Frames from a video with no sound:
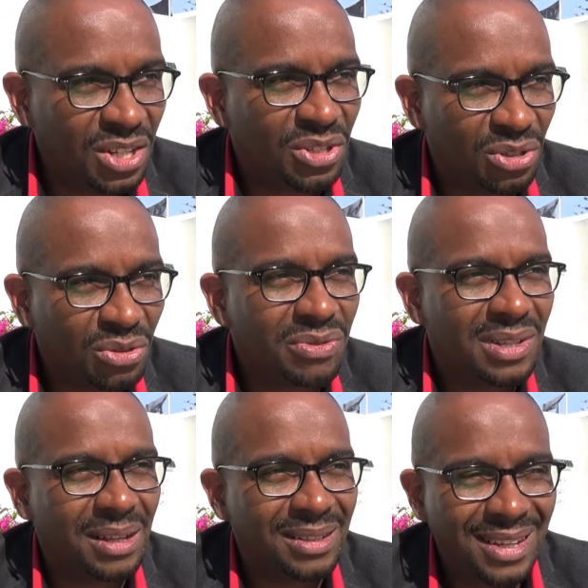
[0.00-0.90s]
Je trouve
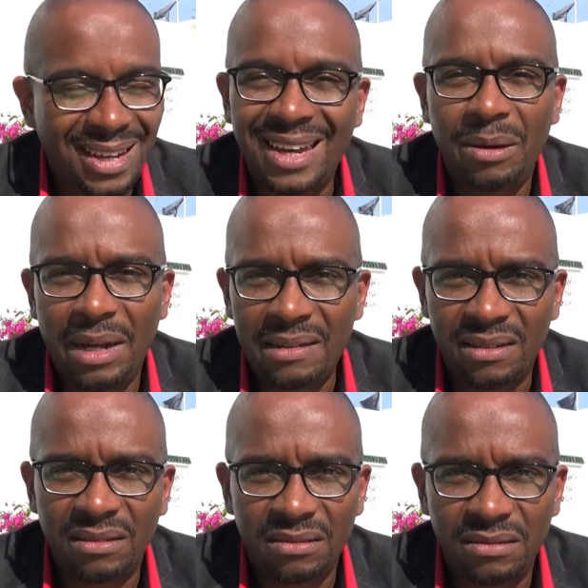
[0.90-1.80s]
ça très
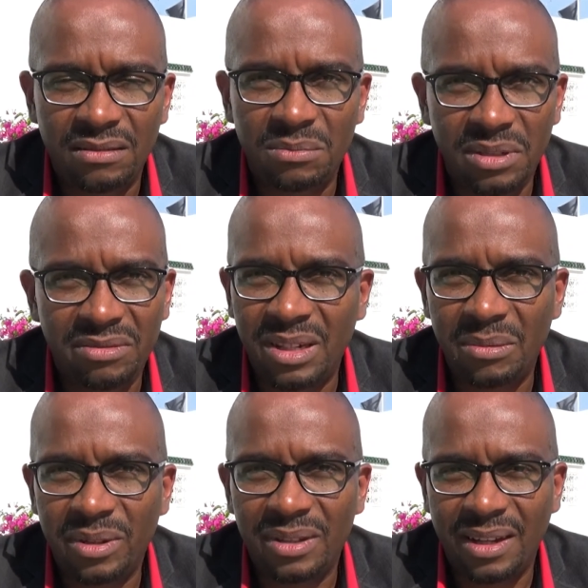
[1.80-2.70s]
malsain mais
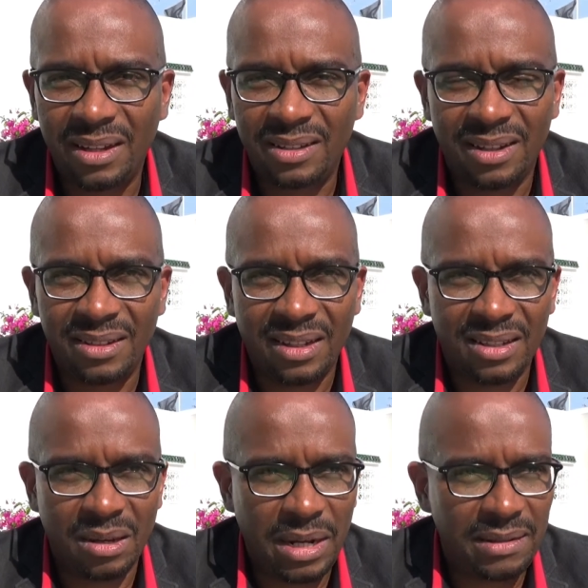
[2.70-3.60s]
vraiment très, très, très,
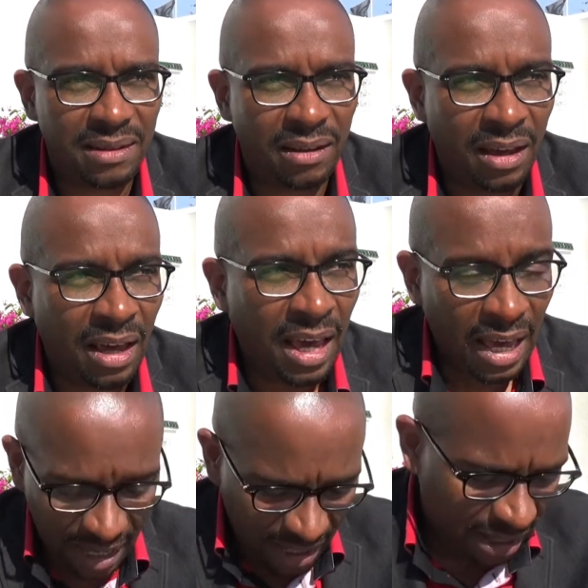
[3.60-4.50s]
très malsain.
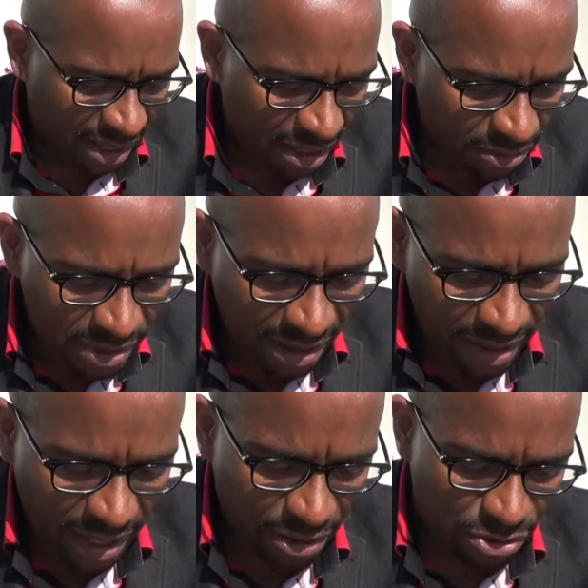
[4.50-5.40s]
Et, et vous
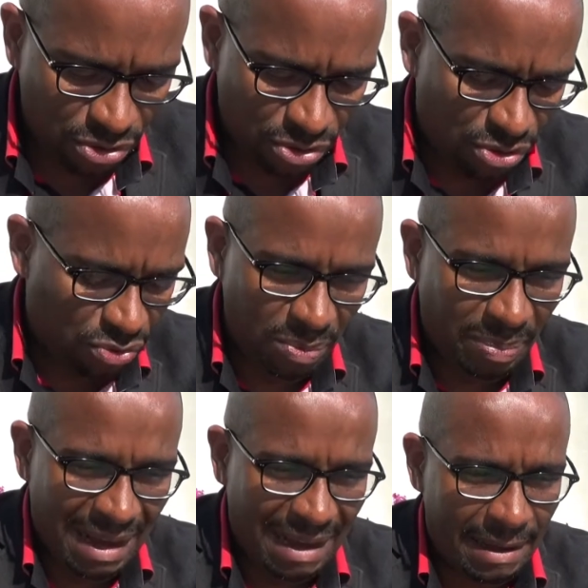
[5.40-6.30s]
savez, je ne suis
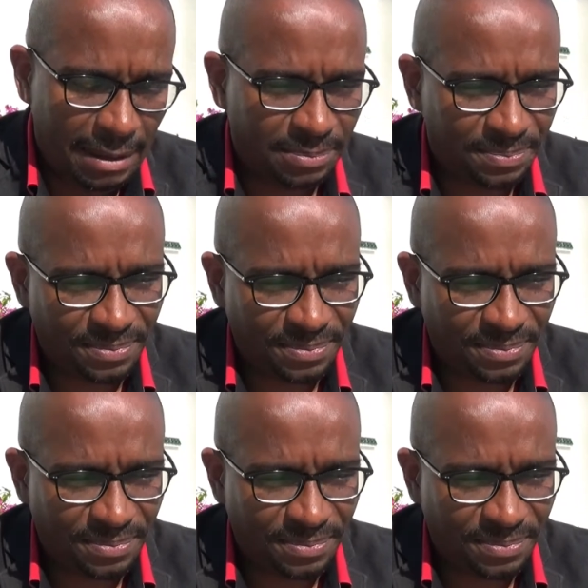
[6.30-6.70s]
pas